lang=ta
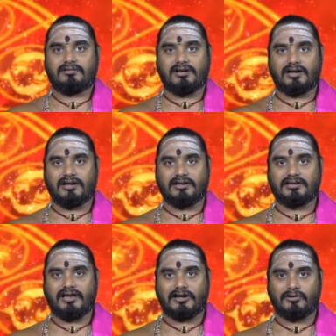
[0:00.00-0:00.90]

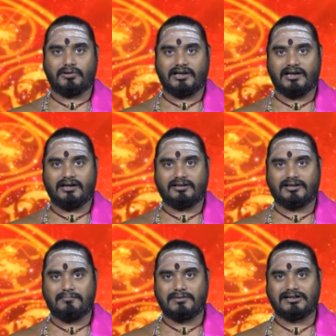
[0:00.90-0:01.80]
தாங்களுக்கு எங்களுடைய
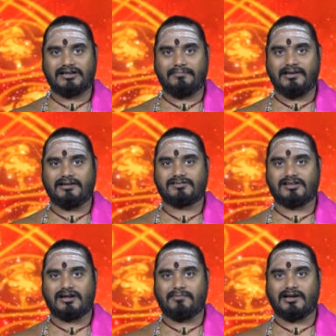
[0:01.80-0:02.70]
டெம்பிள் டிவியின்
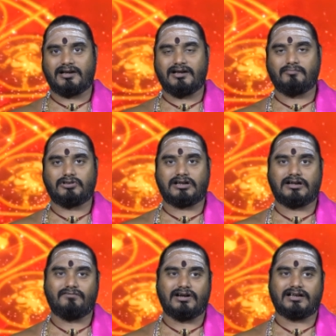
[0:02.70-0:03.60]
சார்பாக
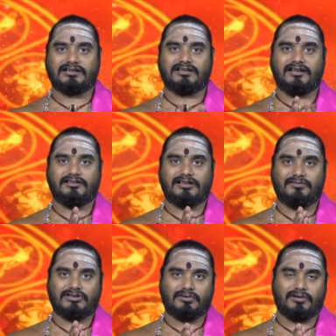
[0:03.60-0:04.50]
முதற்கண் வணக்கத்தை
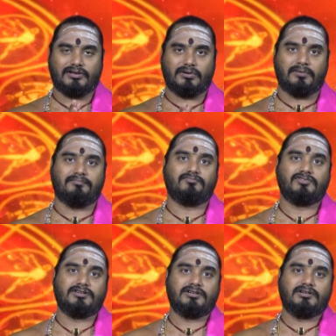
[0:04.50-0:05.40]
தெரிவித்துக் கொள்கிறோம்
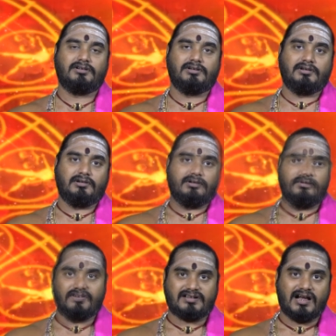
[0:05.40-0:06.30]

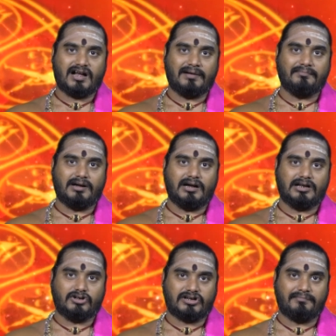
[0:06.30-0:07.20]
விசாகம்
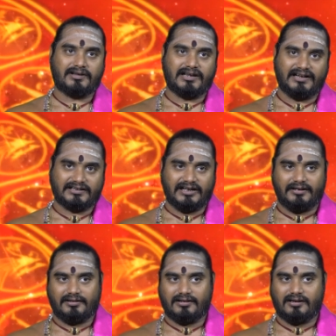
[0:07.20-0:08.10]
அனுஷம் கேட்டை
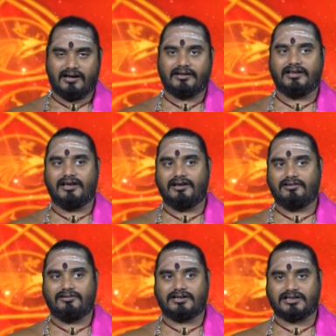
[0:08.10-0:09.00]
ஆகிய
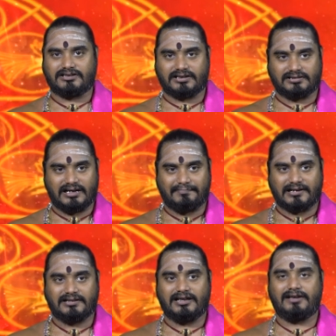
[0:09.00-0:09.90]
நட்சத்திரத்திலே
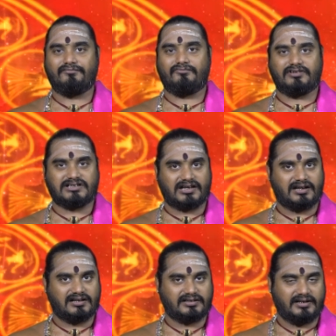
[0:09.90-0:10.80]
பிறந்த
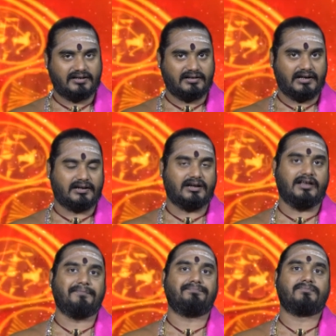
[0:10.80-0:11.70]
விருச்சிகராசி நேயர்களே